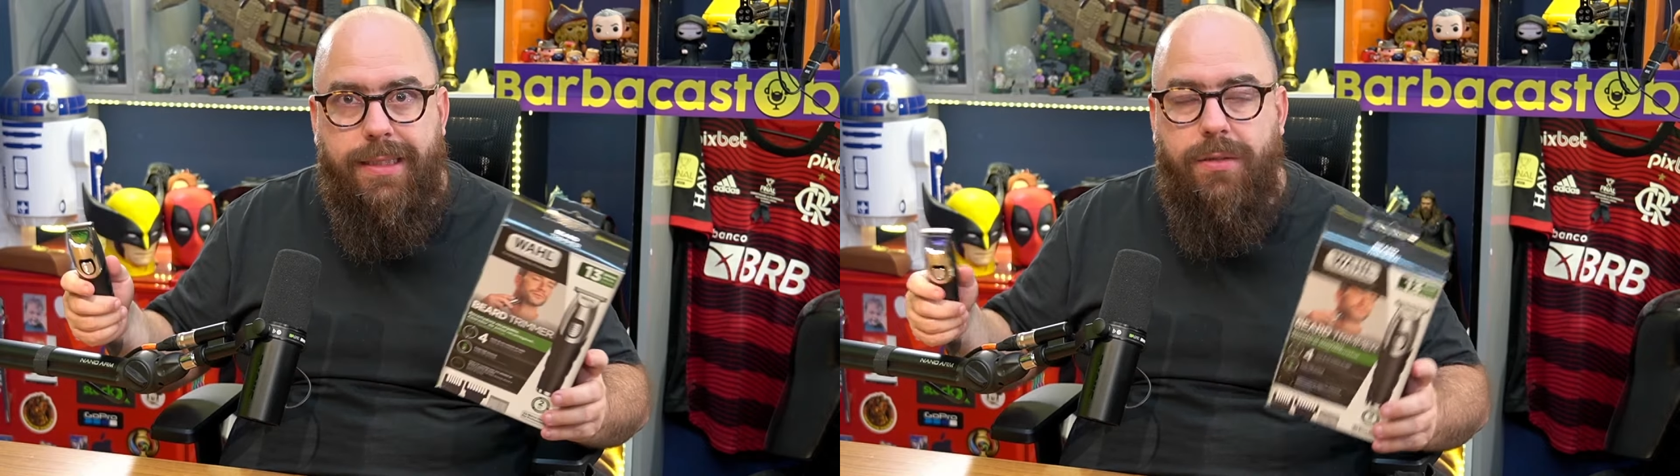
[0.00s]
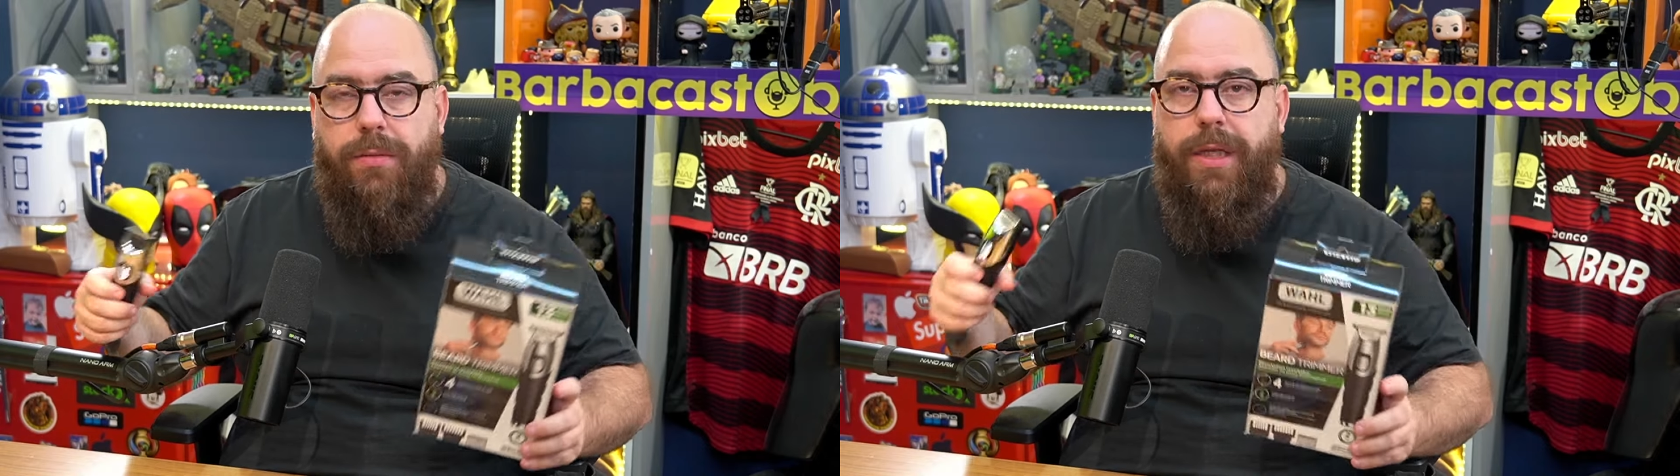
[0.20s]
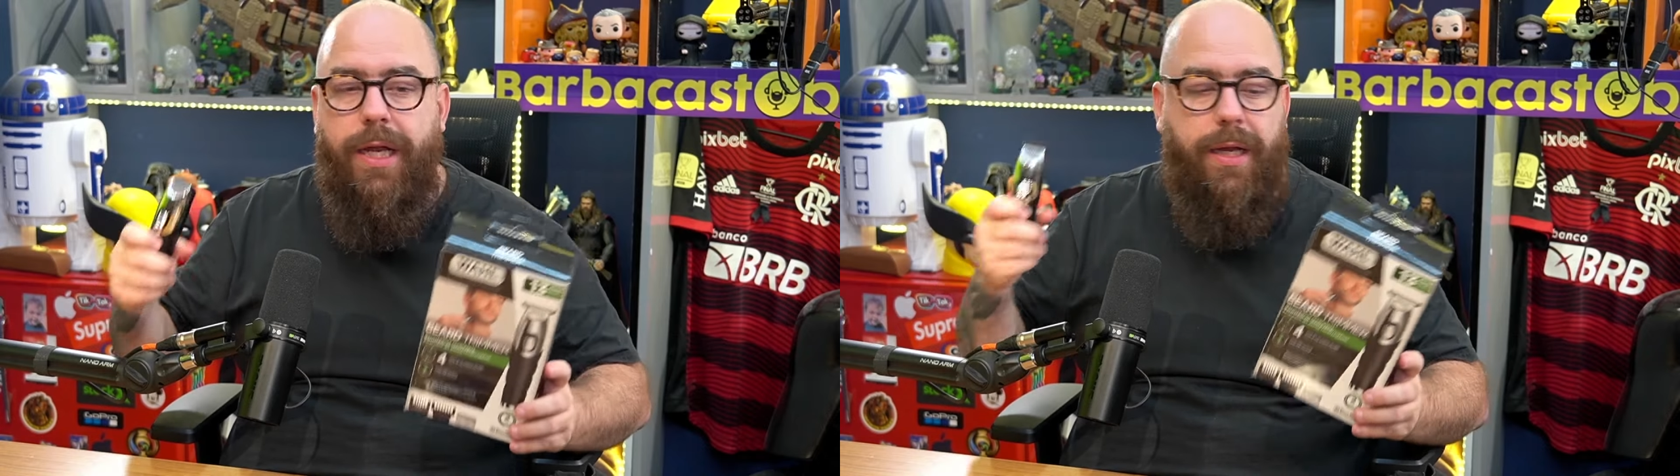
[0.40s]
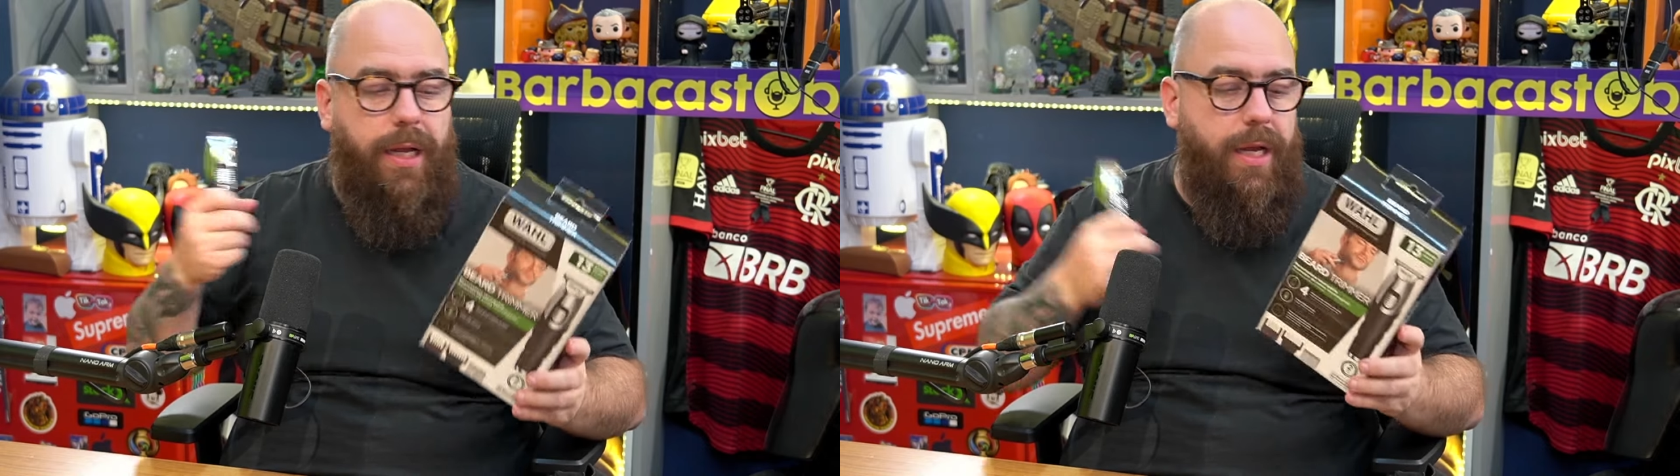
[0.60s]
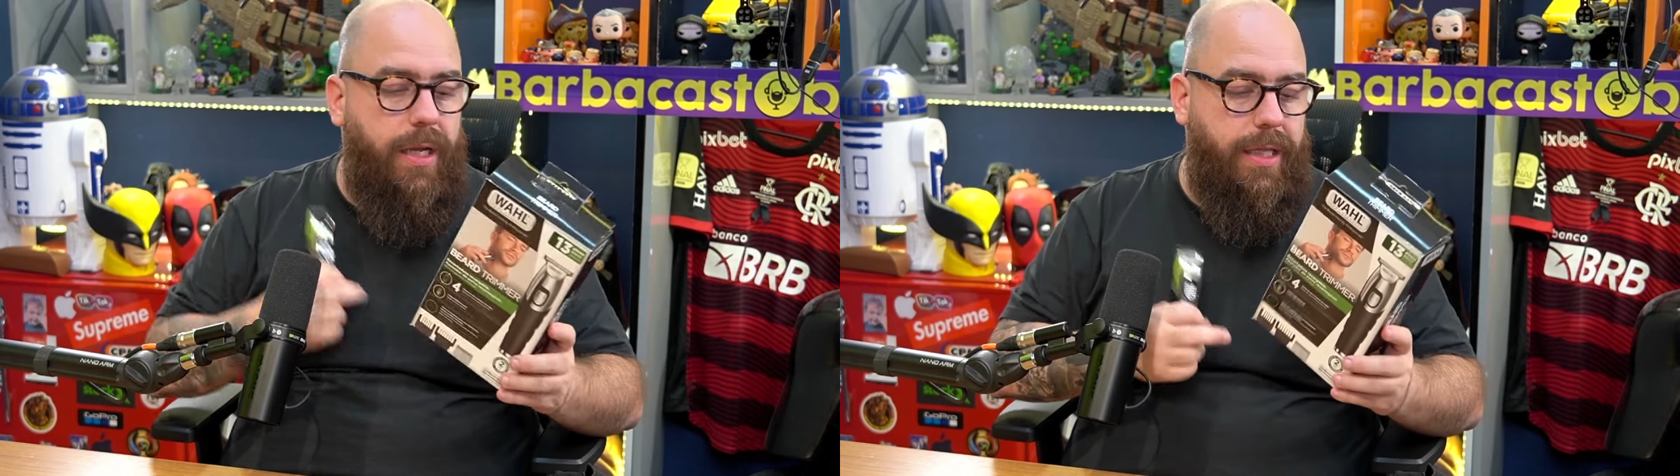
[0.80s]
Então tem,
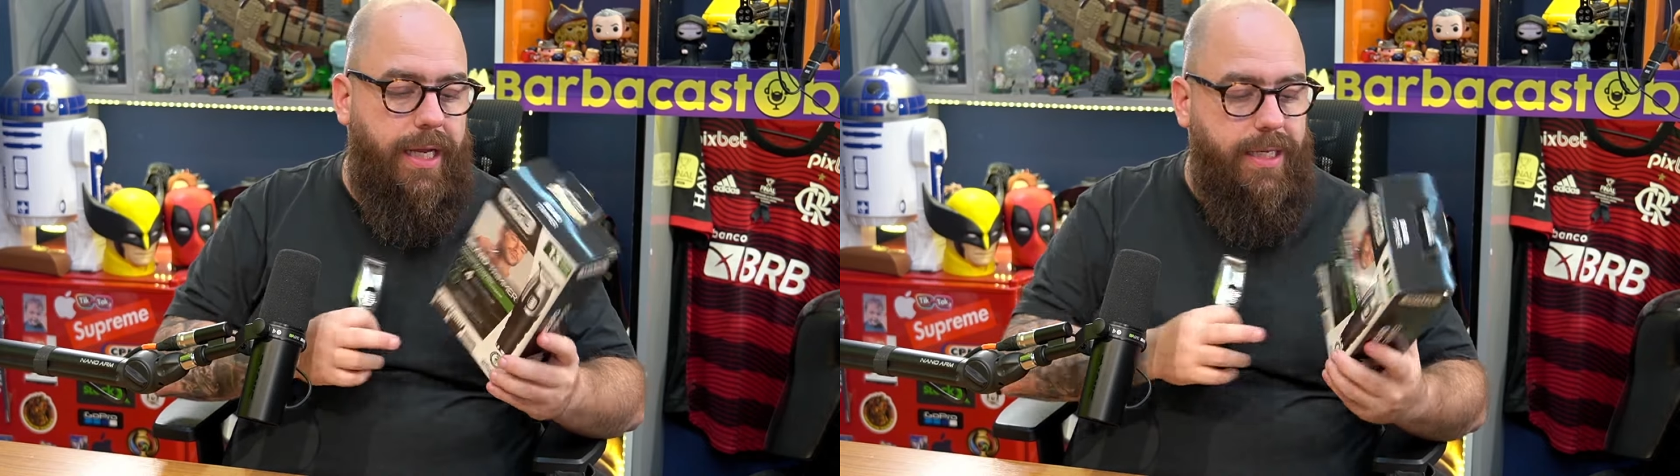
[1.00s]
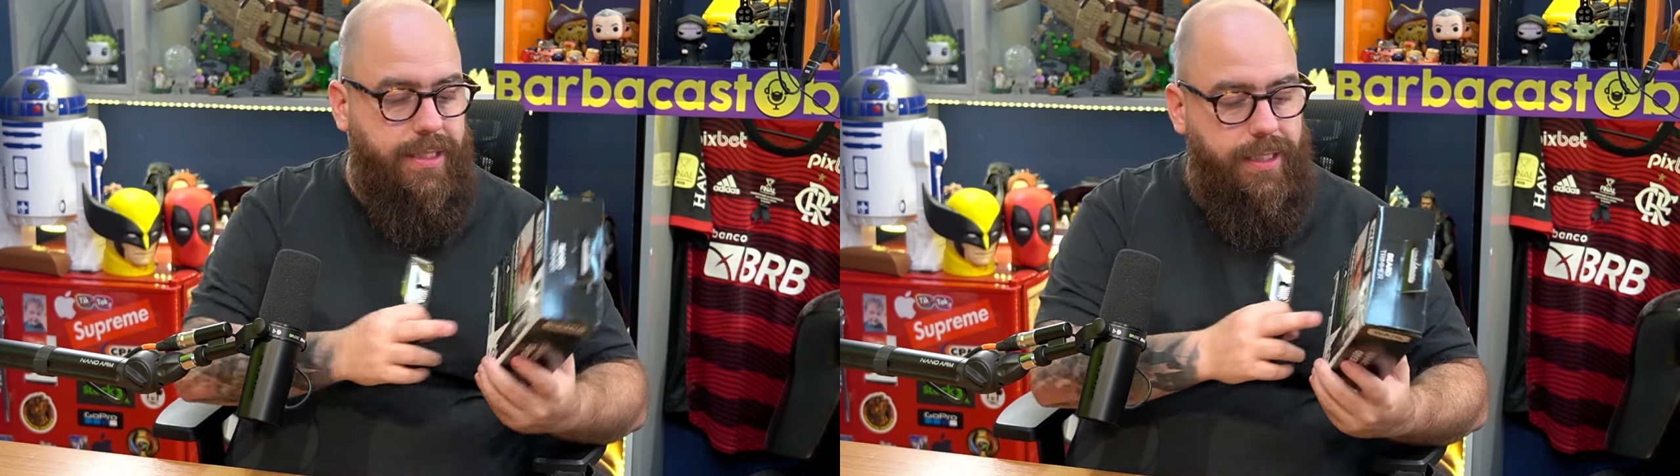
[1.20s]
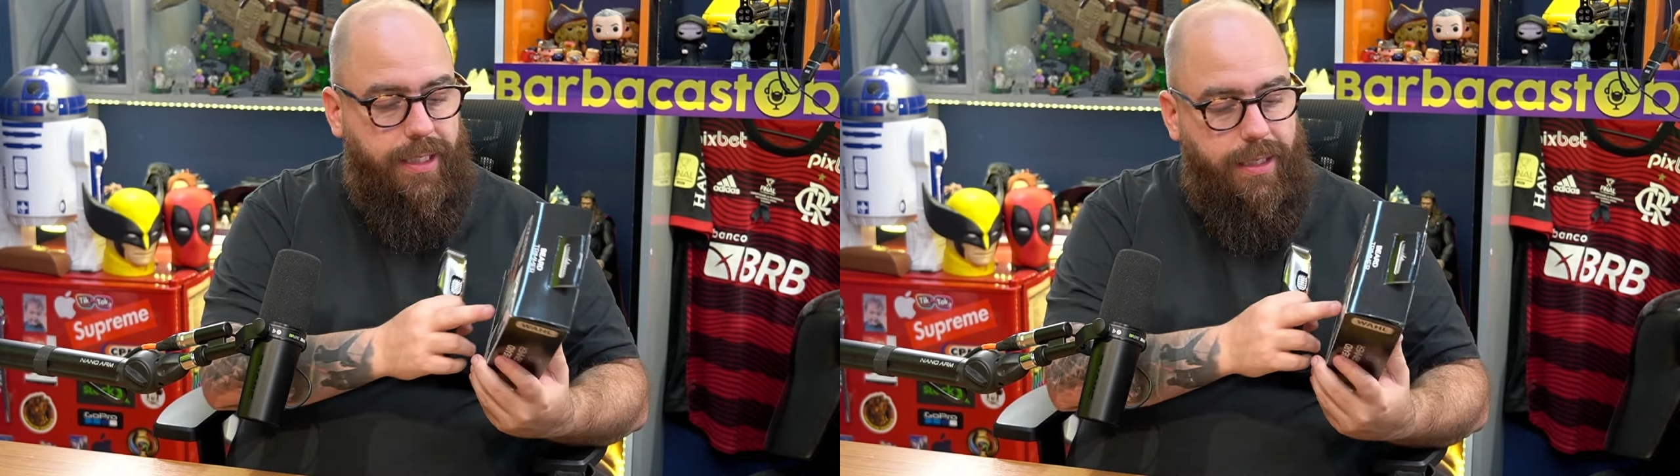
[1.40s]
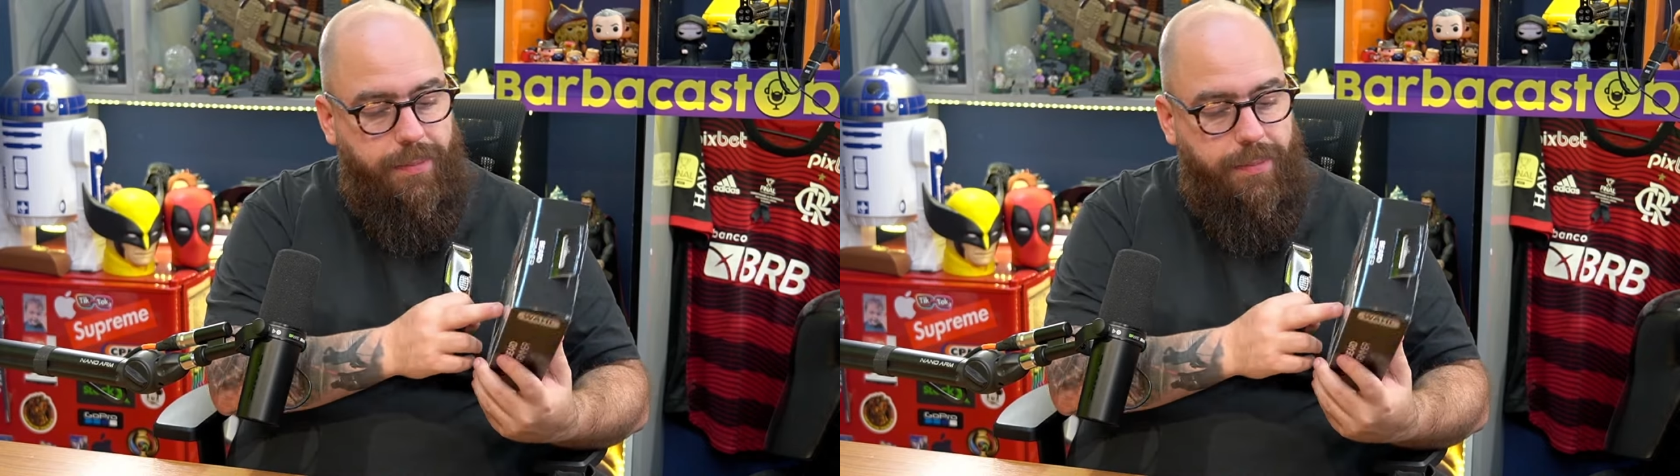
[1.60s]
tem esse